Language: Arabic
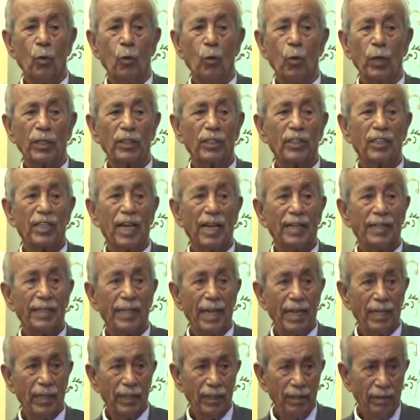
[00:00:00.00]

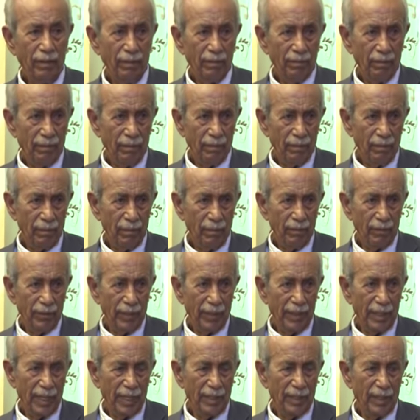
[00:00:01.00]
والصيدلي
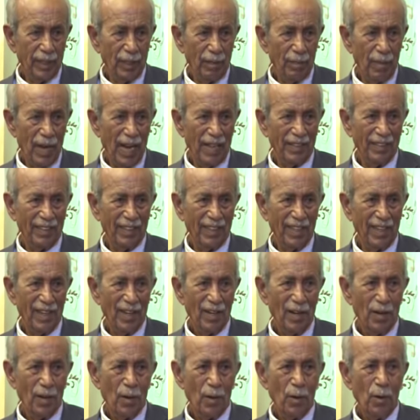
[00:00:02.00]
في جيش البادية
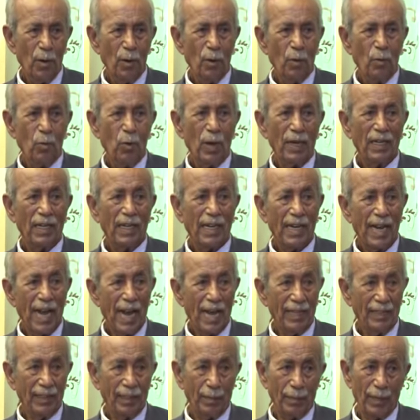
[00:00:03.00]

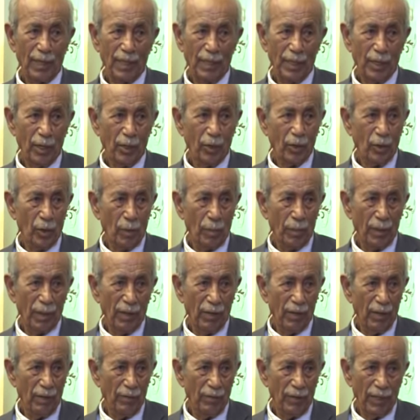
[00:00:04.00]
والكاتب اللي
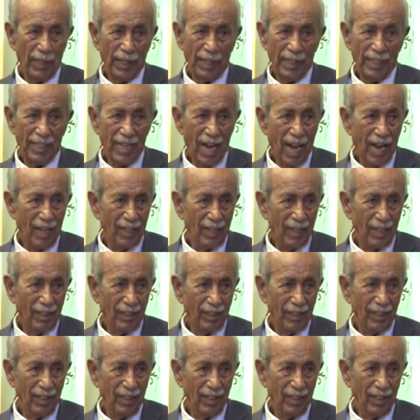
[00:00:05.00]
يكتب في الإدارة